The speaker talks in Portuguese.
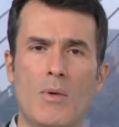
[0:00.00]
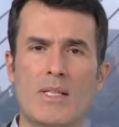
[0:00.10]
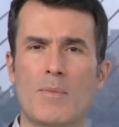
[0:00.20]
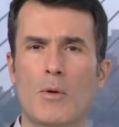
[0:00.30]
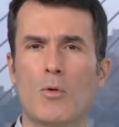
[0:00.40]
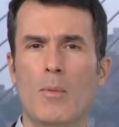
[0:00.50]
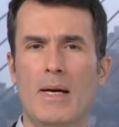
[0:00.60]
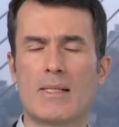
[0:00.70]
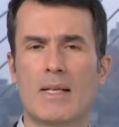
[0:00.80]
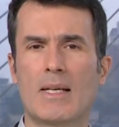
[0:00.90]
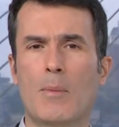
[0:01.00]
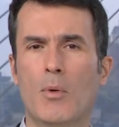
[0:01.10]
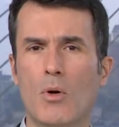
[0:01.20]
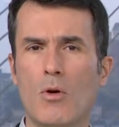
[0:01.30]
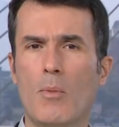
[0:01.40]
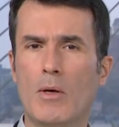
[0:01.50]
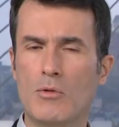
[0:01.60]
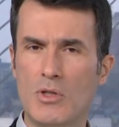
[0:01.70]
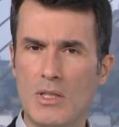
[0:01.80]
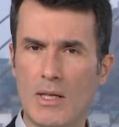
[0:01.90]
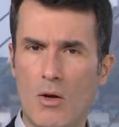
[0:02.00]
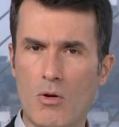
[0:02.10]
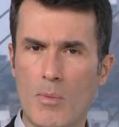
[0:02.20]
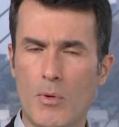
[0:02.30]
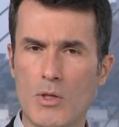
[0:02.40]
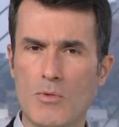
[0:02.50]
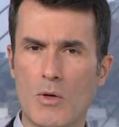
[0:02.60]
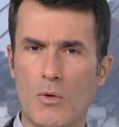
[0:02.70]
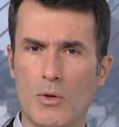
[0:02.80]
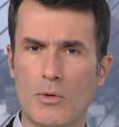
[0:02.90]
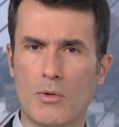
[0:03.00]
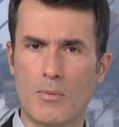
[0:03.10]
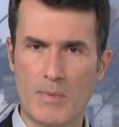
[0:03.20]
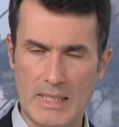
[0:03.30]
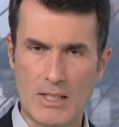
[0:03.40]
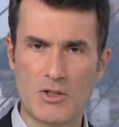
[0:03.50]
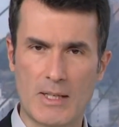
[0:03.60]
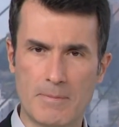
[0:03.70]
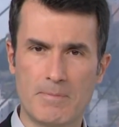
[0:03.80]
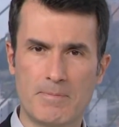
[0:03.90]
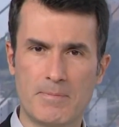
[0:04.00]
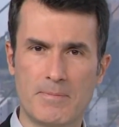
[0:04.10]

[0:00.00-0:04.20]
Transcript: O SB1 começa daqui a pouco, ao meio-dia, logo após o encontro. Até já.